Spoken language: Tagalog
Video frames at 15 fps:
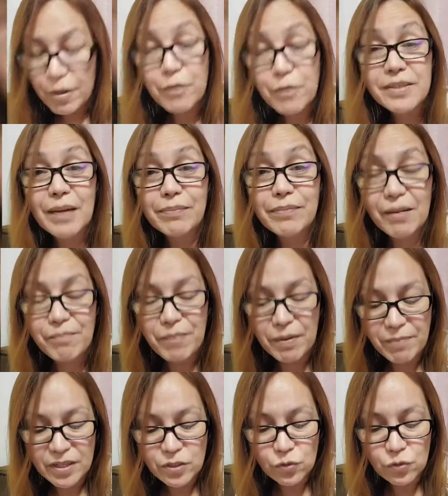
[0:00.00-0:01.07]
Pero masarap talaga
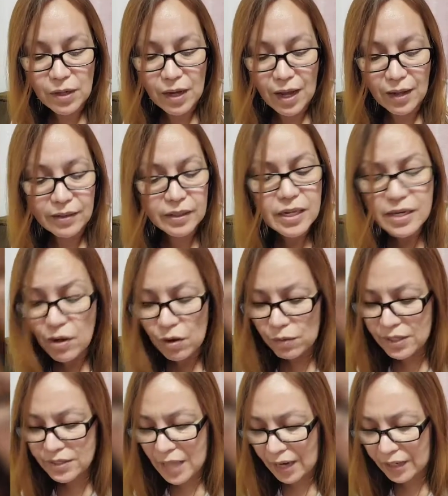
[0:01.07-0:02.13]
pag may suka. Hindi
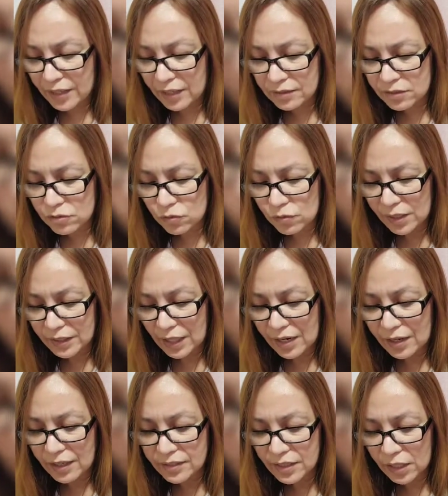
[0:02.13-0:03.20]
nawawala sa akin ang suka
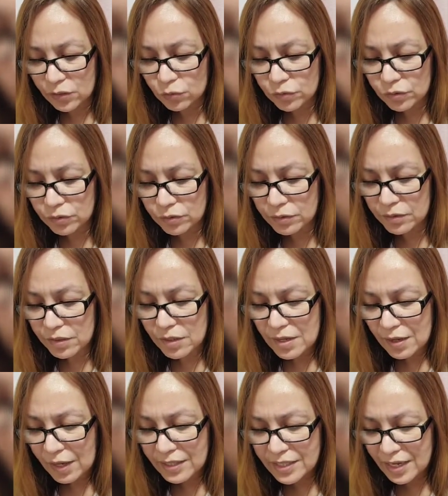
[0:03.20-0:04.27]
talaga at saka tuyo.
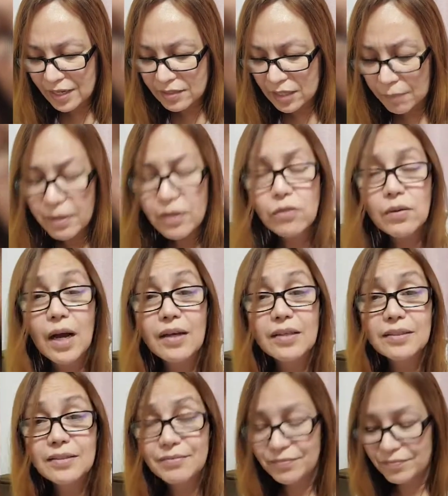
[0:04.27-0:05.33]
Kasi nga sabi ko nga,
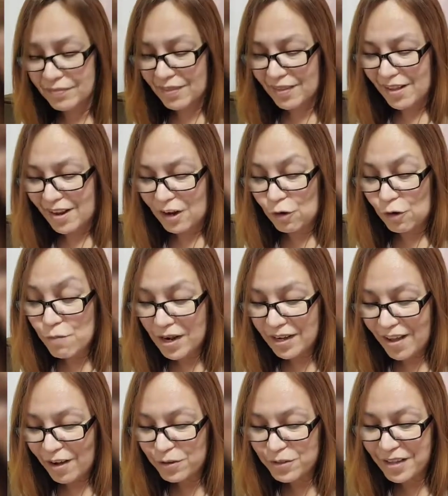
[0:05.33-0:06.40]

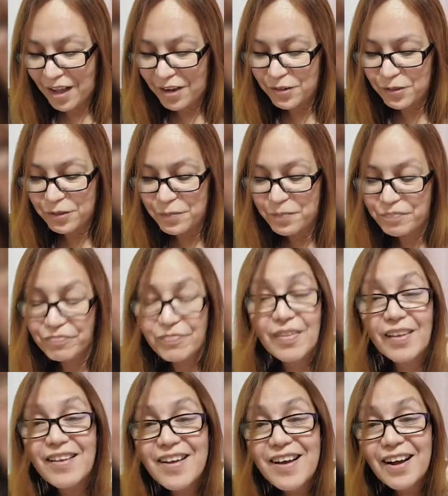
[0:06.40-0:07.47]
lumaki ako sa ano.
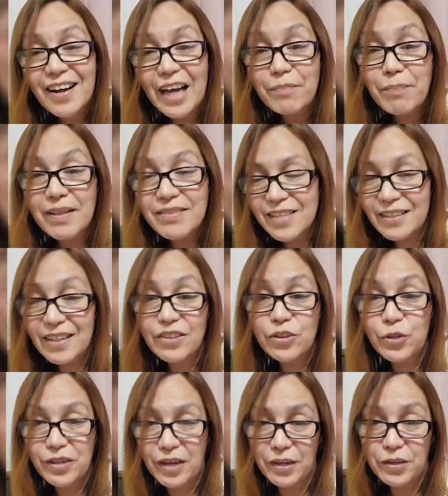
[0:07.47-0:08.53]
Kahit pansit
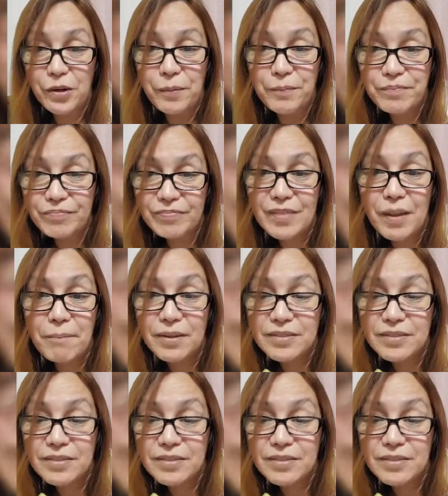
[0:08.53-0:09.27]
kanto ng ano, hmm?